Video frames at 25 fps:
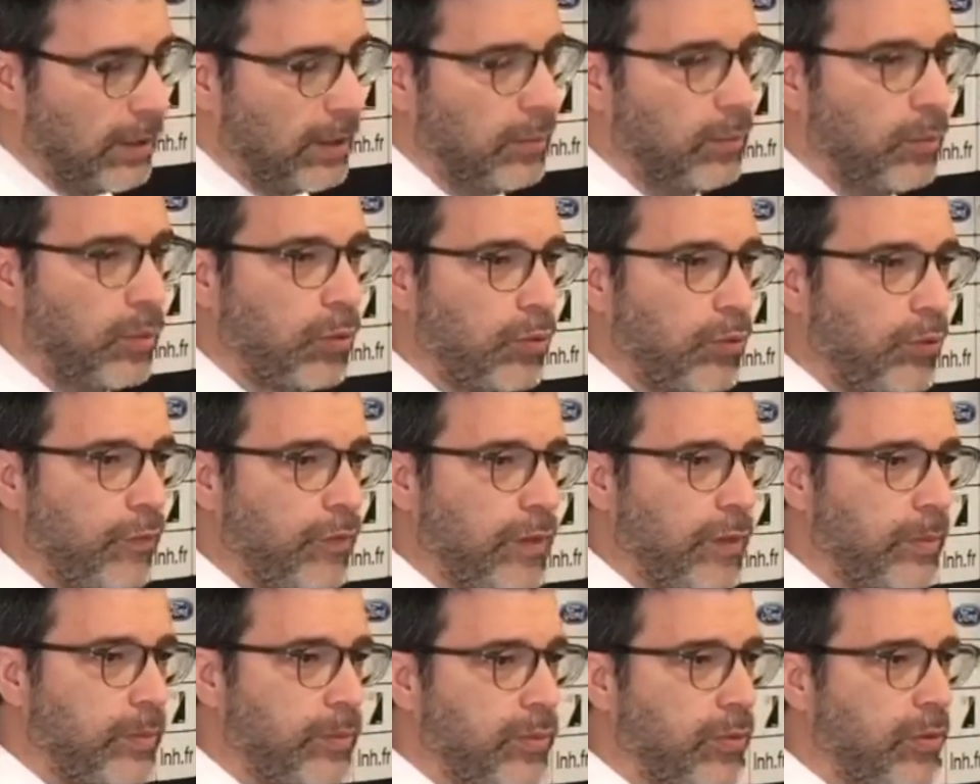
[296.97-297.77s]
bons
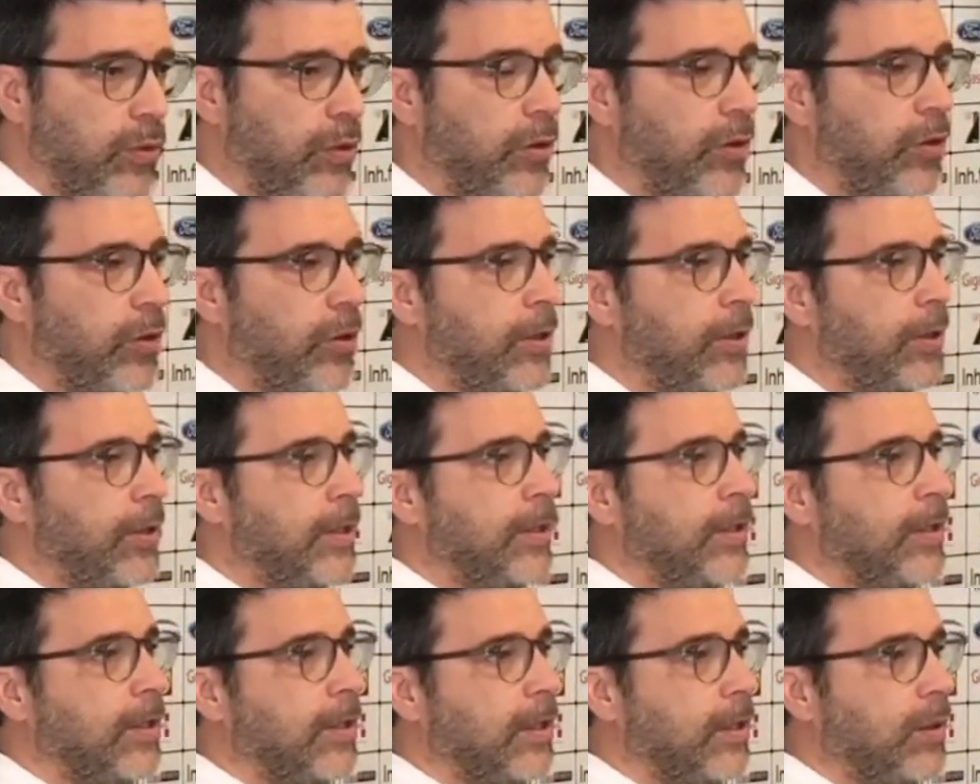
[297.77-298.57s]
leviers pour,
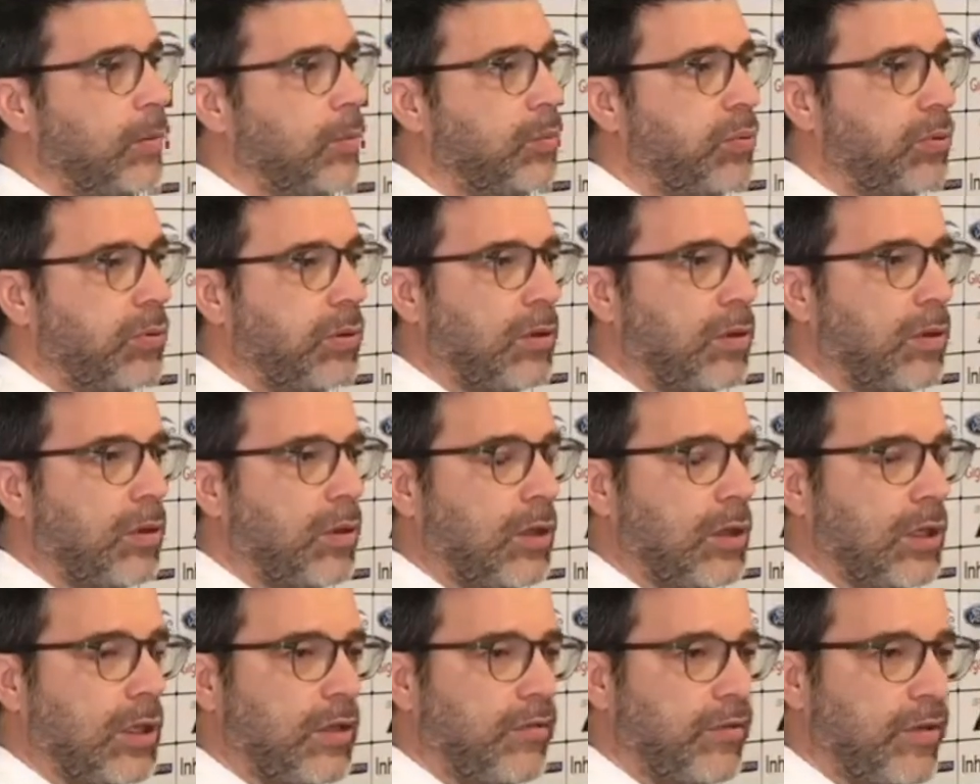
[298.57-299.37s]

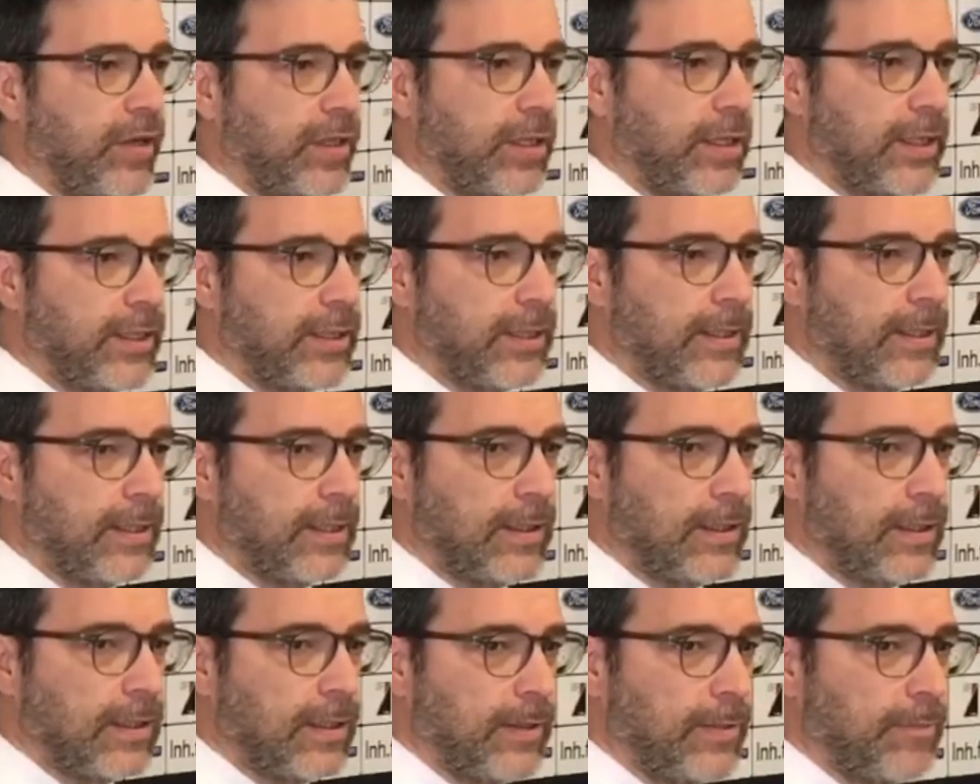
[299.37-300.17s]
les faire
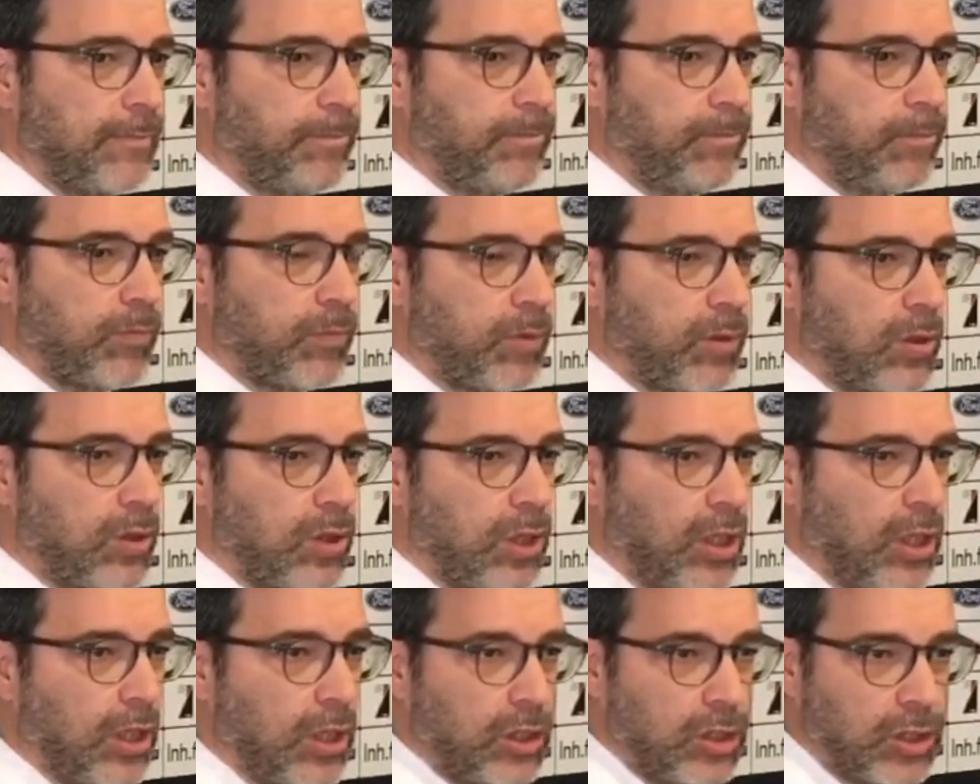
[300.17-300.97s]
gagner
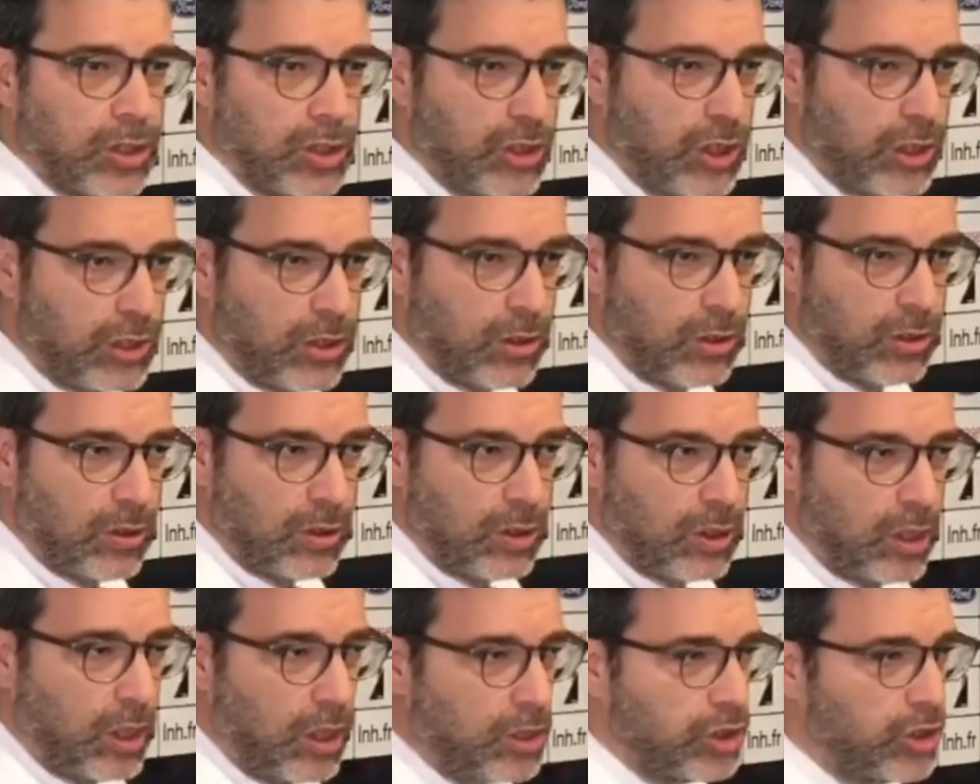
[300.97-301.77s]

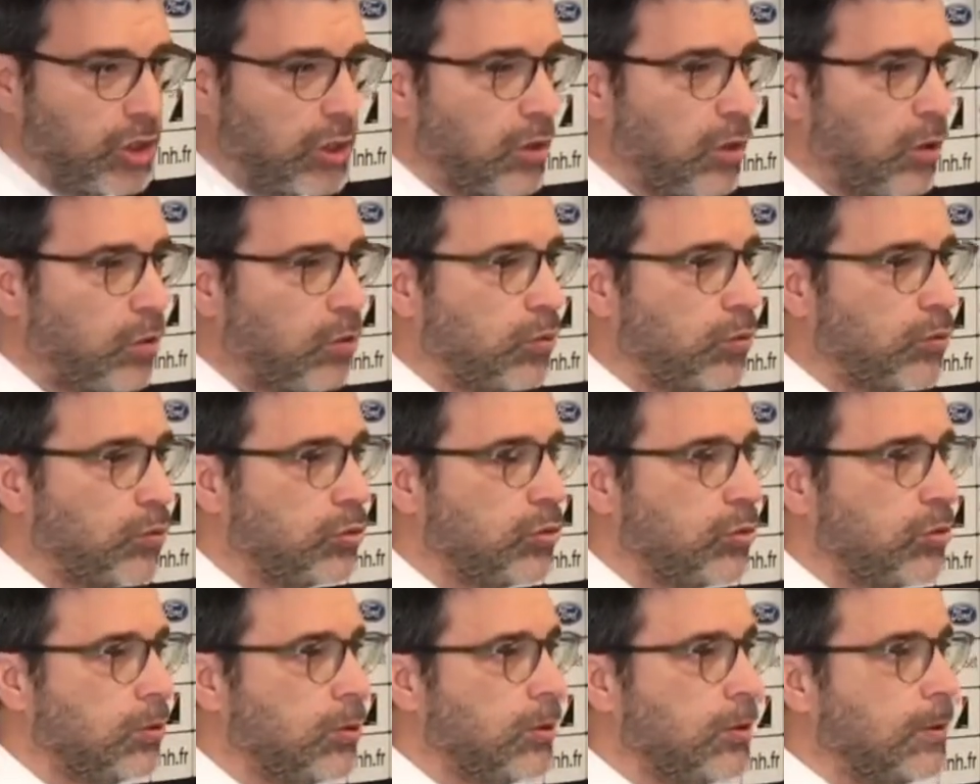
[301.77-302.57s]
à chaque rencontre.
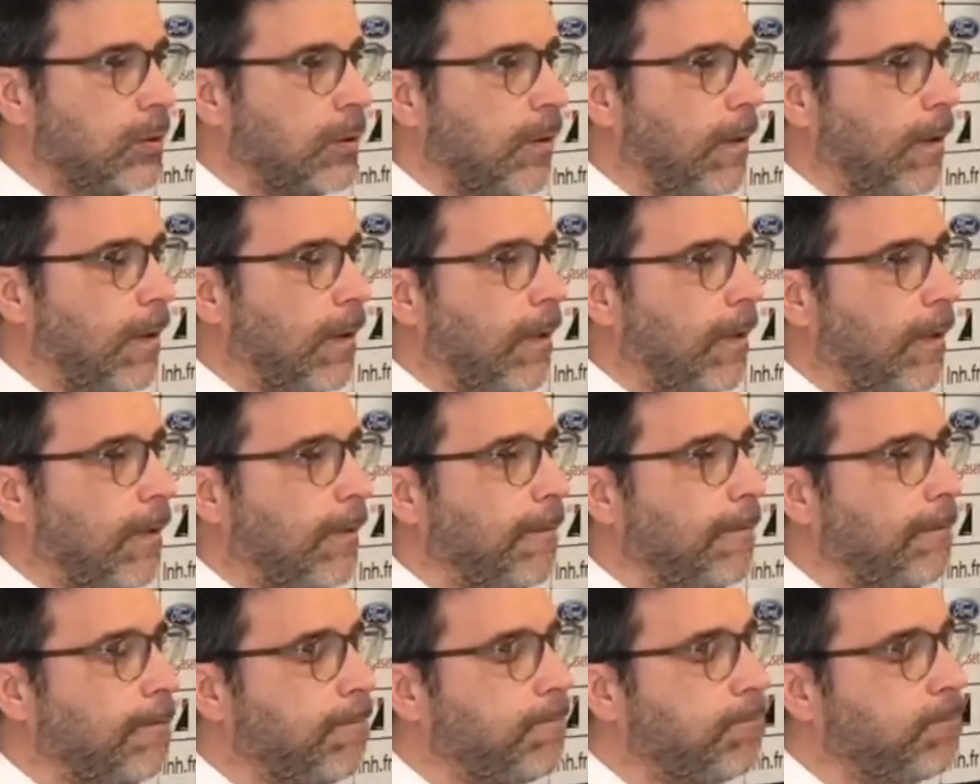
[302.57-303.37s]
Euh,
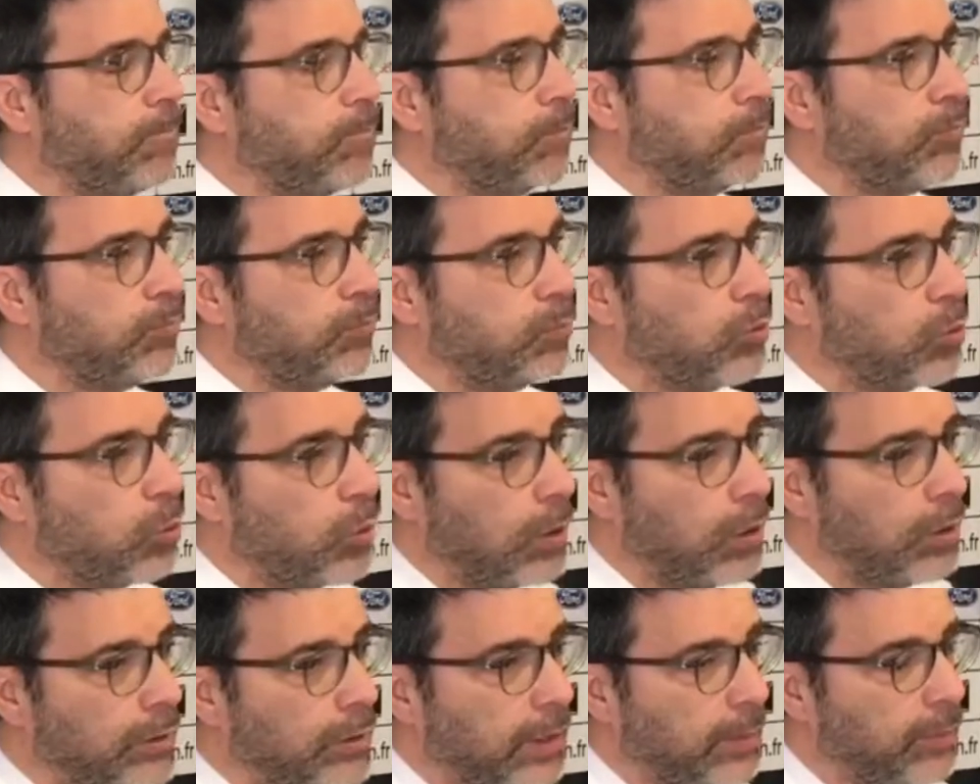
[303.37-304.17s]
donc
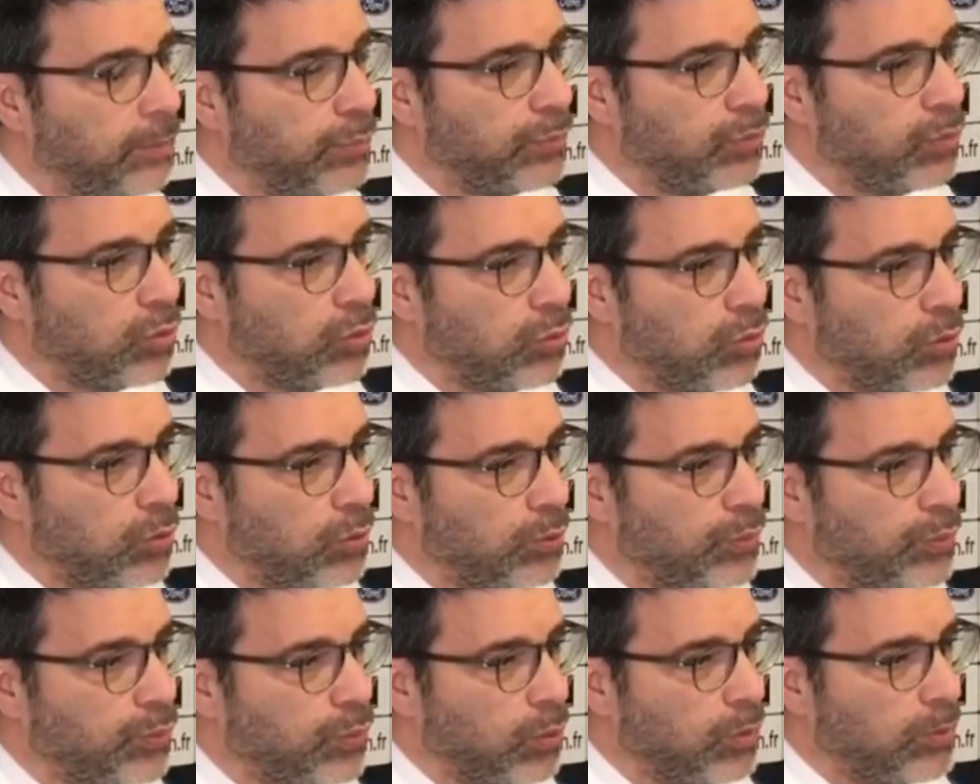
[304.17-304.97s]
là, plutôt,
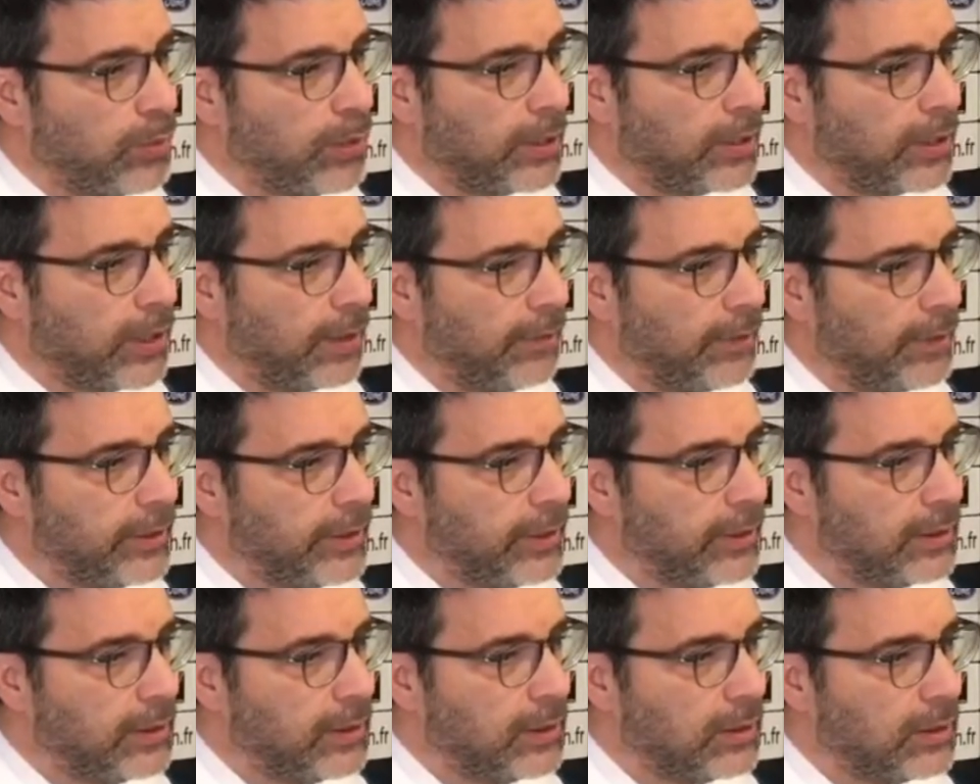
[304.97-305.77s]
plutôt bien travaillé
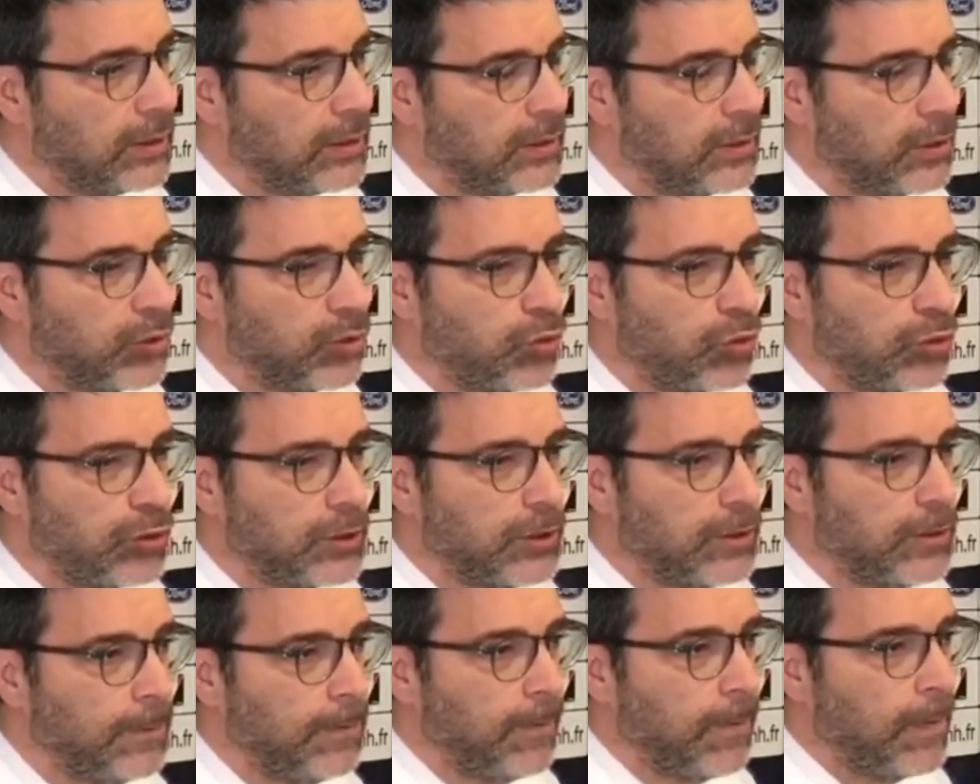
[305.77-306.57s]
euh, ces
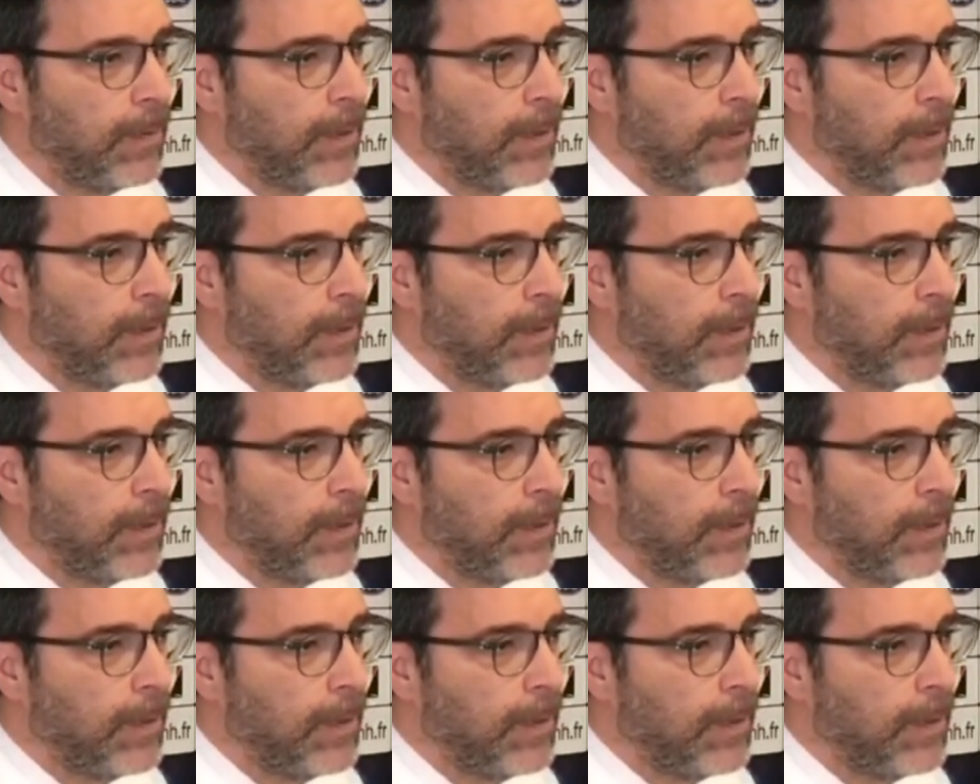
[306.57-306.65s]
jours-ci.